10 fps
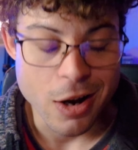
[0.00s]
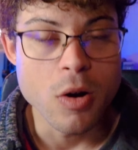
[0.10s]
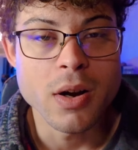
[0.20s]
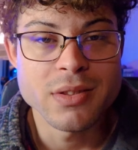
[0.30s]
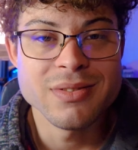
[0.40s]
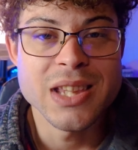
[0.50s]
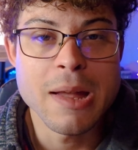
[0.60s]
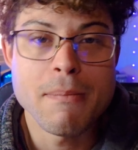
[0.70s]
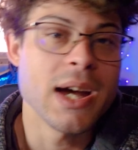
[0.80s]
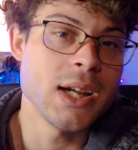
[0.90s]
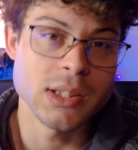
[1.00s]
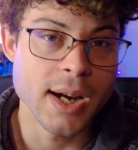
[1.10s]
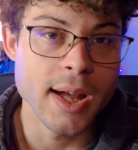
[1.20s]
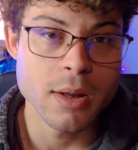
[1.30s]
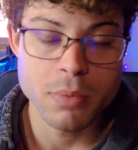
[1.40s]
es lo demás que
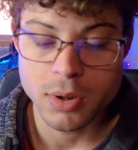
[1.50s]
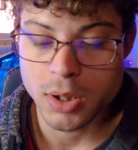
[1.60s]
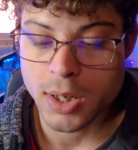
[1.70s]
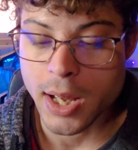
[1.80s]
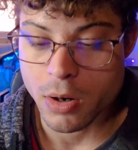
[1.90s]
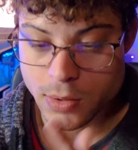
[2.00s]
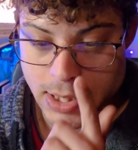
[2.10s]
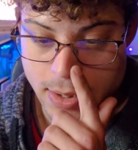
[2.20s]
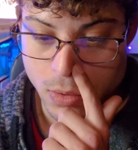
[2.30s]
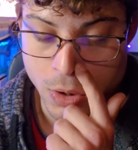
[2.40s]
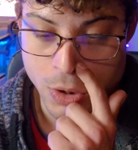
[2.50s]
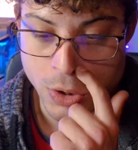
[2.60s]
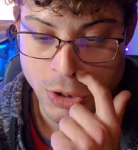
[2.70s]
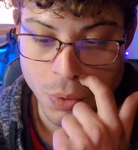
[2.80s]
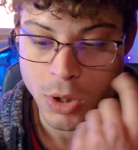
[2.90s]
trae, porque claro, o sea, cuando digo
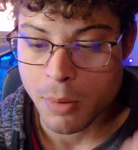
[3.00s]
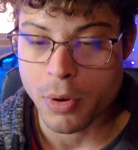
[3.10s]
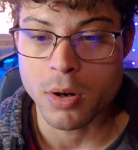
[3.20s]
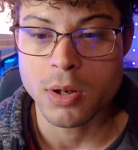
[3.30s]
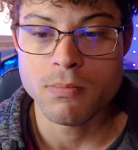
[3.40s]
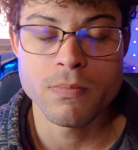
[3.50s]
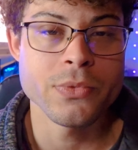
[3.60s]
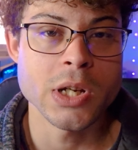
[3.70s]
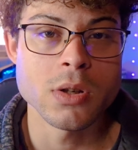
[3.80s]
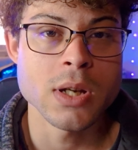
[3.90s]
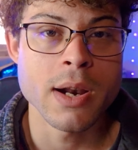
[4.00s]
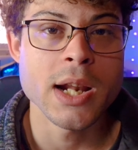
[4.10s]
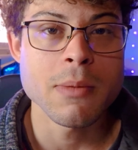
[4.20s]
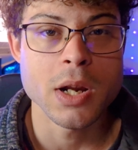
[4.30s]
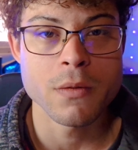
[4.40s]
continuista por ahí ya lo
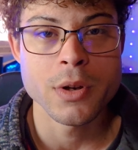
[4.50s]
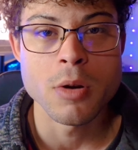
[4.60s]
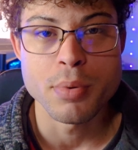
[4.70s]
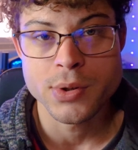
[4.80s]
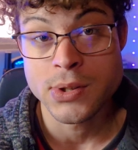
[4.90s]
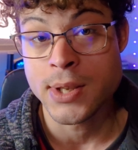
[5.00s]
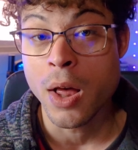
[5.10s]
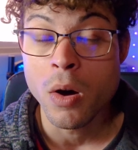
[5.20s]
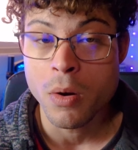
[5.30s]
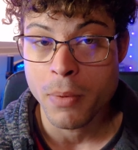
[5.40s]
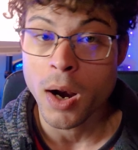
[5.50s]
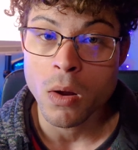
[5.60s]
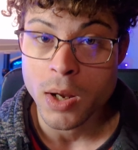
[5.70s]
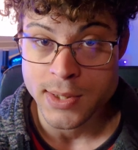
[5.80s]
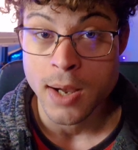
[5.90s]
sabrán y me refiero al procesador para
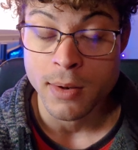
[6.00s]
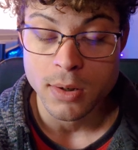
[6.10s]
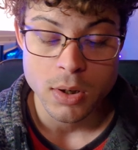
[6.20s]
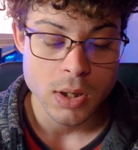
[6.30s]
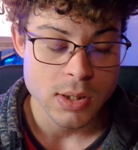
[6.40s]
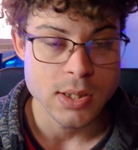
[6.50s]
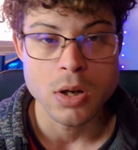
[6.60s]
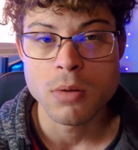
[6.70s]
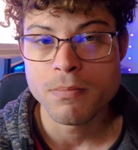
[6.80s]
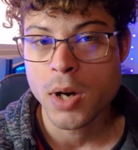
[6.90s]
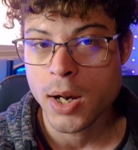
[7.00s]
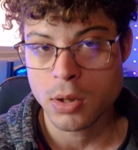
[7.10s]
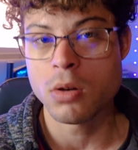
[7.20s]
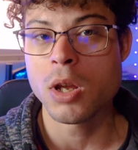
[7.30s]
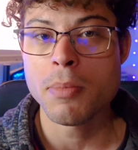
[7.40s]
los que saben, si no, ahora
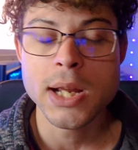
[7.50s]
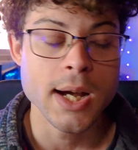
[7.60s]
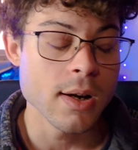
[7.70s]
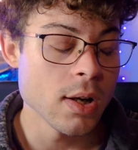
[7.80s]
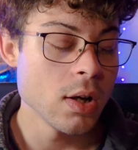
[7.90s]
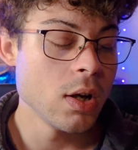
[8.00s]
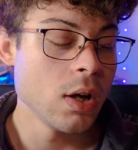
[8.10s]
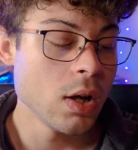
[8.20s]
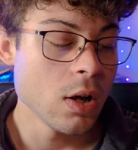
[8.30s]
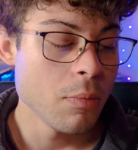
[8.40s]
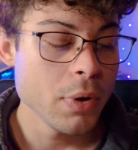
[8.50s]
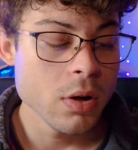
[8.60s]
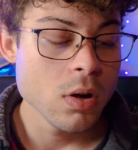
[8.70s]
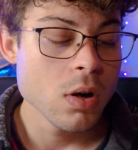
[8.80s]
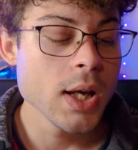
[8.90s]
te lo voy a explicar.
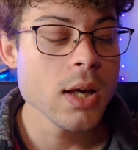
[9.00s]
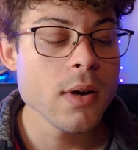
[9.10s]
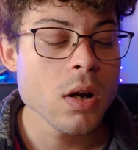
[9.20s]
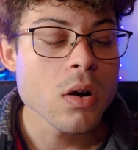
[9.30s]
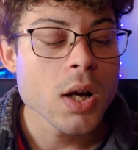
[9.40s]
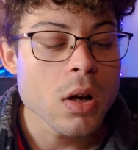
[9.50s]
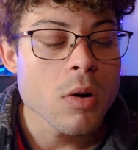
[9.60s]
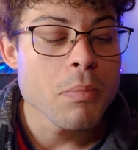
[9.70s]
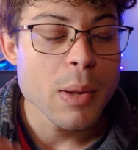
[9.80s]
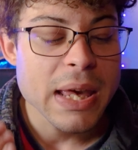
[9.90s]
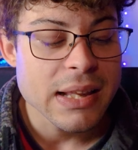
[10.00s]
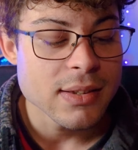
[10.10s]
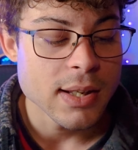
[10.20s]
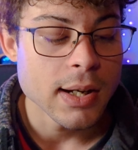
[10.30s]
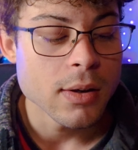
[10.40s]
Pero hay que ver con qué lo
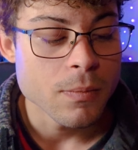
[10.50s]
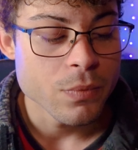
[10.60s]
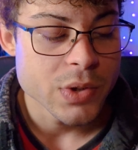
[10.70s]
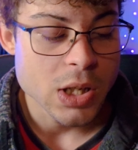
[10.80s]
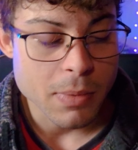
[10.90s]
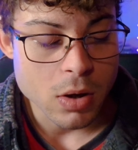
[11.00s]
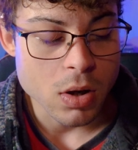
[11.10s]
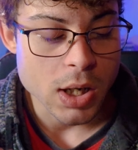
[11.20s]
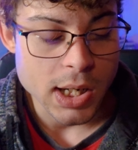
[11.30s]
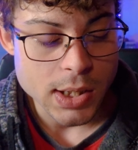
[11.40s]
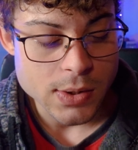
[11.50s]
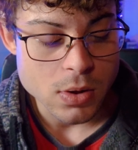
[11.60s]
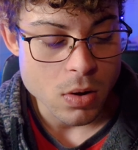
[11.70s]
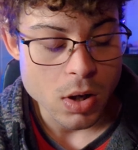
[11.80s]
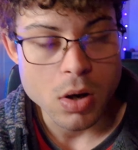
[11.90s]
complementan, si es mejor en
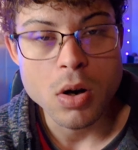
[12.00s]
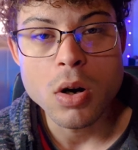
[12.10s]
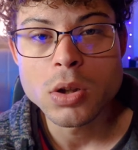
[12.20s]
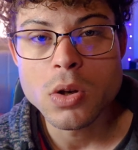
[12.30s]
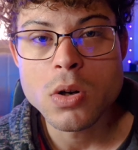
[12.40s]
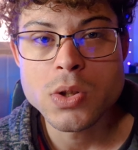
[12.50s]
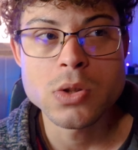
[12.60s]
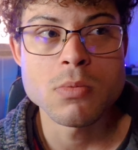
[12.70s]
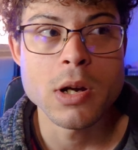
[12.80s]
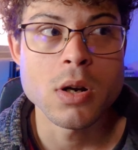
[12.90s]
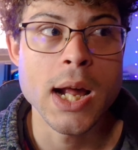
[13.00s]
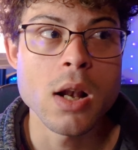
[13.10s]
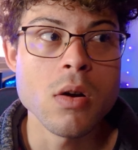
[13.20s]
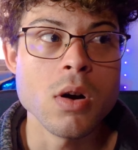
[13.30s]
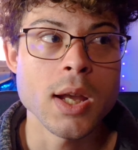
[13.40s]
esto, en lo otro, si sumaron
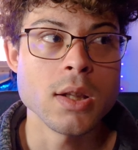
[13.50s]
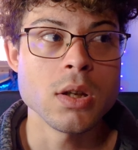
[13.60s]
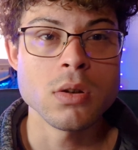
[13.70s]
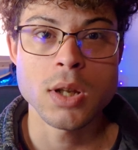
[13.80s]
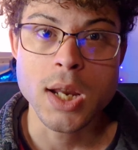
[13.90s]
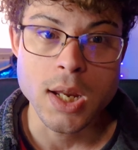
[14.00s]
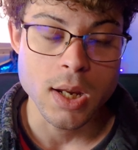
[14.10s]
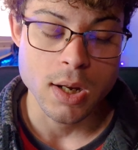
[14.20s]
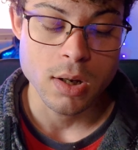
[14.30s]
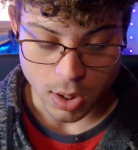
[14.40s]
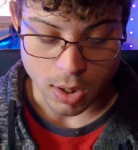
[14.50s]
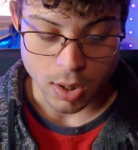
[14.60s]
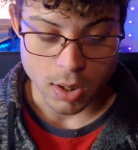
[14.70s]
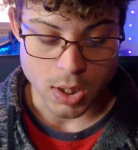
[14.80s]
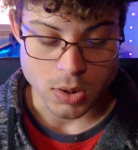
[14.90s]
algo que antes no tenía,
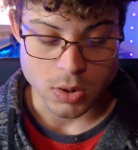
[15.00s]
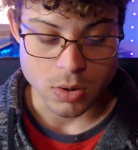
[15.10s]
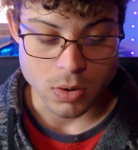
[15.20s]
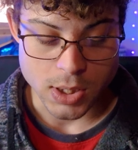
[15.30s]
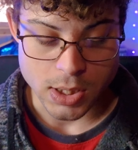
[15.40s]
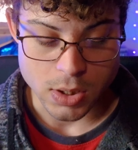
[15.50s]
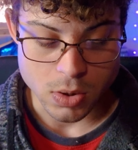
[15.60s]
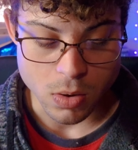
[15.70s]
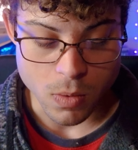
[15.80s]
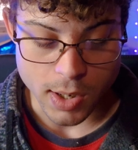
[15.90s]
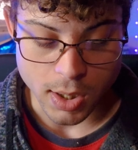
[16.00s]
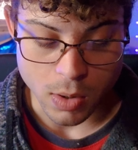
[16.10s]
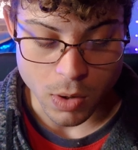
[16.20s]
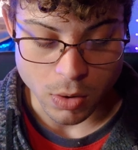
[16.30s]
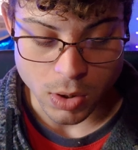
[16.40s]
que esos son cosas de software que
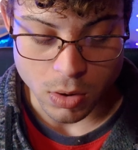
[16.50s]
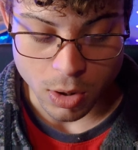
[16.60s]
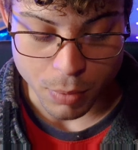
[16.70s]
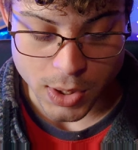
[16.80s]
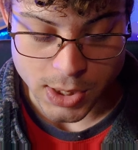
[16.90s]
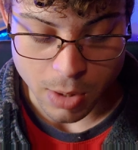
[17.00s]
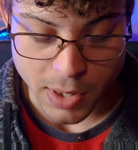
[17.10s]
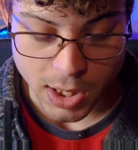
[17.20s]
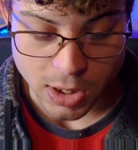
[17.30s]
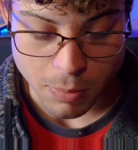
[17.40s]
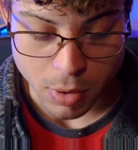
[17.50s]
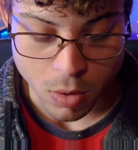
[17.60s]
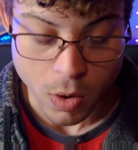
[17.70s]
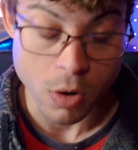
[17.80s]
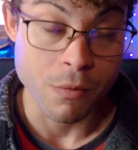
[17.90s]
bueno, entiendo que pueden ser marketing,
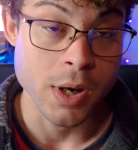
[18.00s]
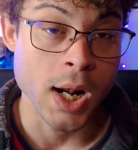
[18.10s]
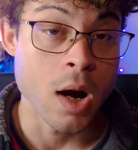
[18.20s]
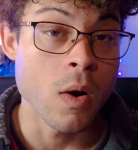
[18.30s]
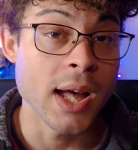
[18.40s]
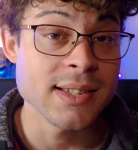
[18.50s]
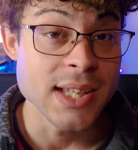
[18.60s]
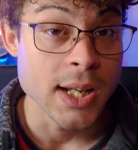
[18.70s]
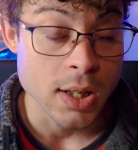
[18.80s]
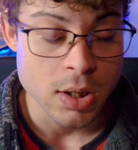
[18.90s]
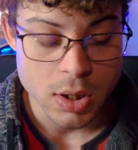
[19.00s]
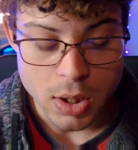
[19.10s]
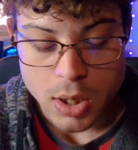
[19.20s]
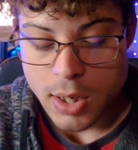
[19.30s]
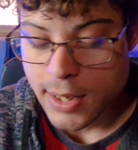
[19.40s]
pero bueno, al fin y al cabo las tiene.
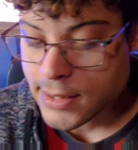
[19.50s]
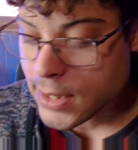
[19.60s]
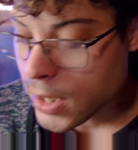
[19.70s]
Así